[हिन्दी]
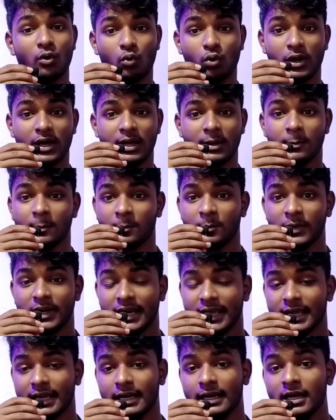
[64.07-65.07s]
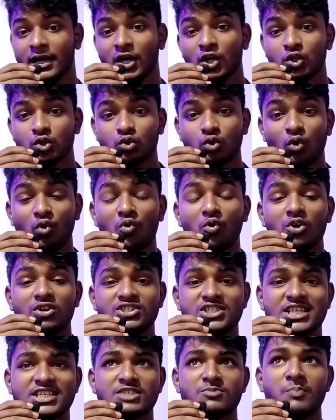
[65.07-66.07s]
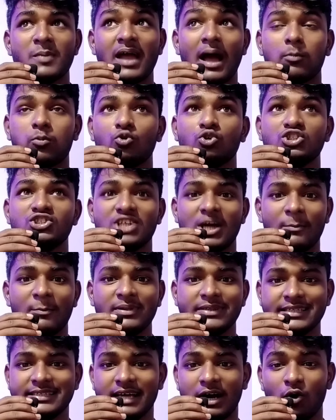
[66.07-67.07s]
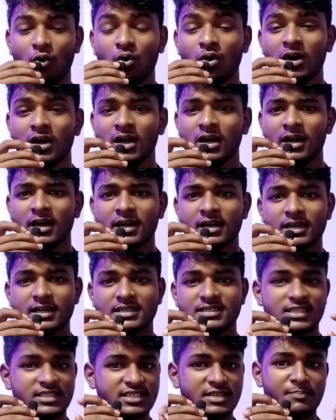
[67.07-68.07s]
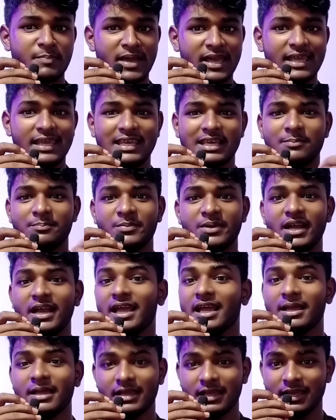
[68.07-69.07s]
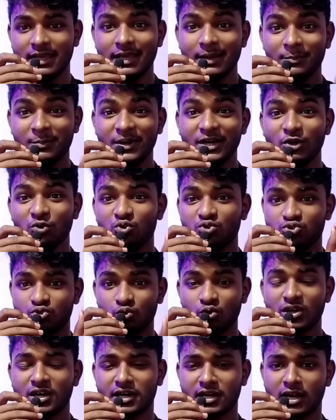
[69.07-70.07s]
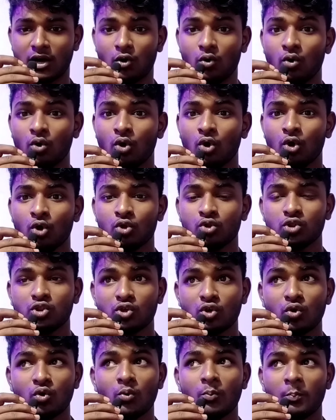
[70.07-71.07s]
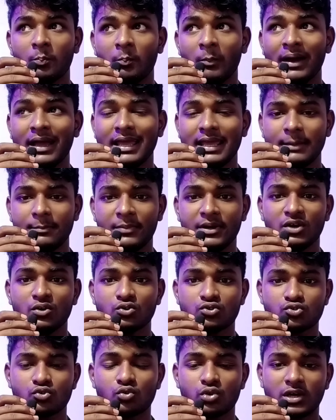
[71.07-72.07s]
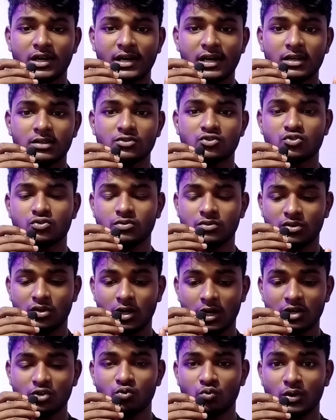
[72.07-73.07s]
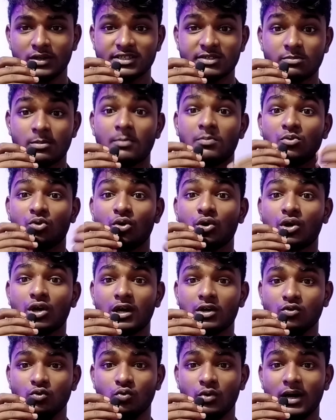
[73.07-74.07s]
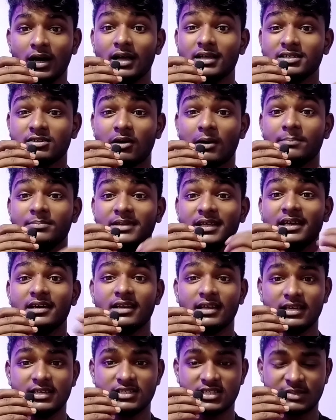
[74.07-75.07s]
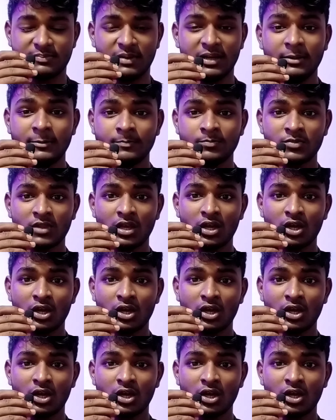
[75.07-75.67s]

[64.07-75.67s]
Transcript: करोगे ठीक है तो जस्ट मैं आपको एग्जांपल देता हूँ कि जैसे मैं एक एक ये वीडियो शूट कर रहा हूँ तो मैं ये वीडियो शूट कर कर दूंगा जब अपलोड कर दूंगा जब आप देख रहे हैं इस समय